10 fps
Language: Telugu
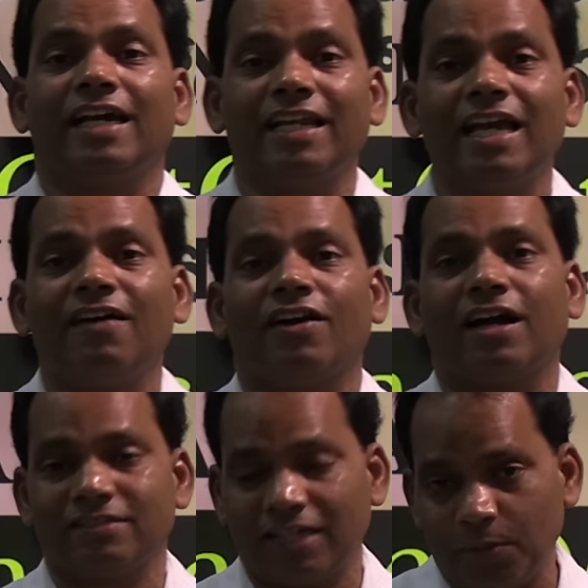జరిగే
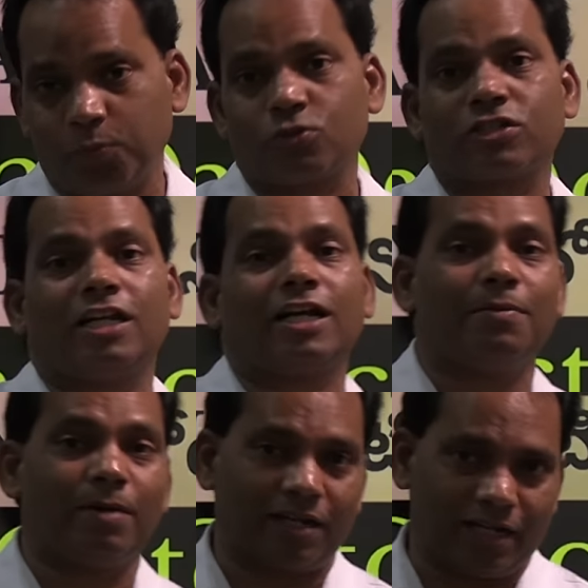అవకాశాలే
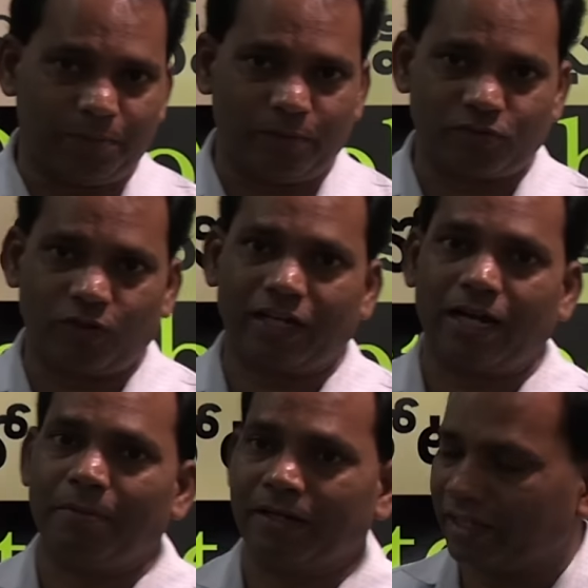పుష్కలంగా మనకు కనిపిస్తున్నాయి
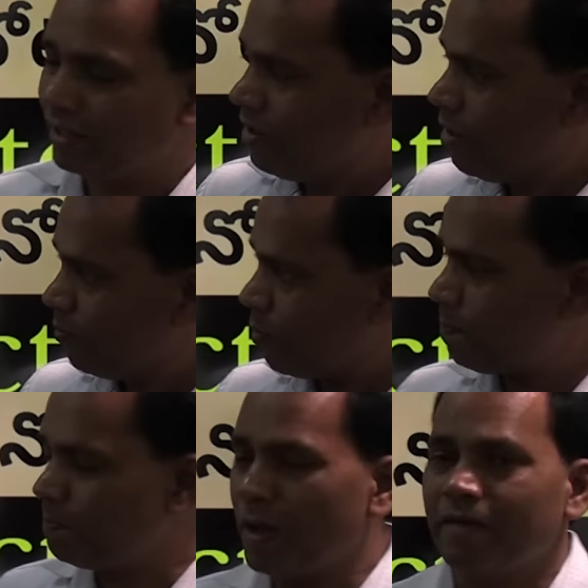కాబట్టి
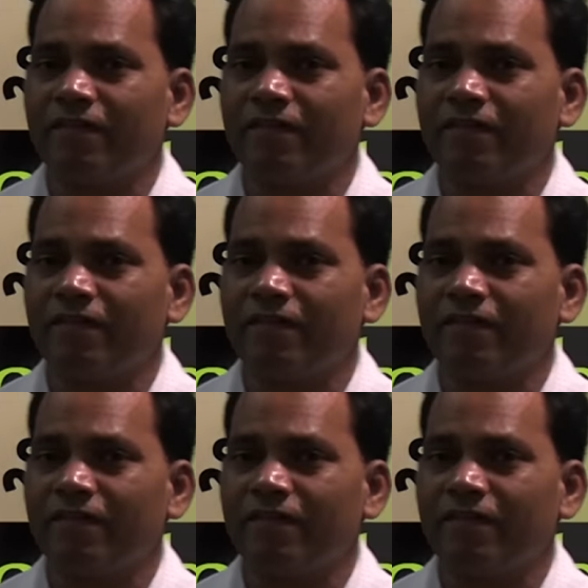ముప్పై